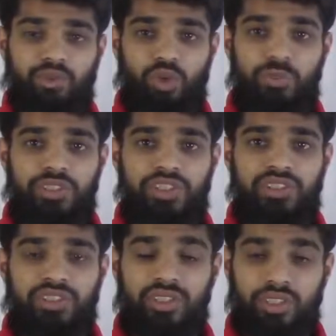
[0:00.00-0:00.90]
कोई भी
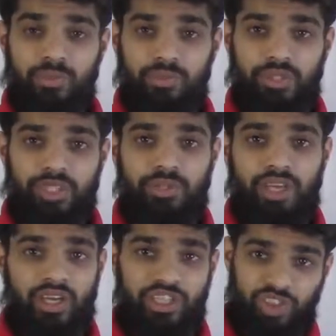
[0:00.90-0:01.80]
चीज़ uh, मतलब कि
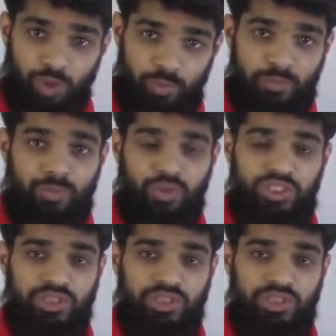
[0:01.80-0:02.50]
अगर इस टॉपिक में आपको ना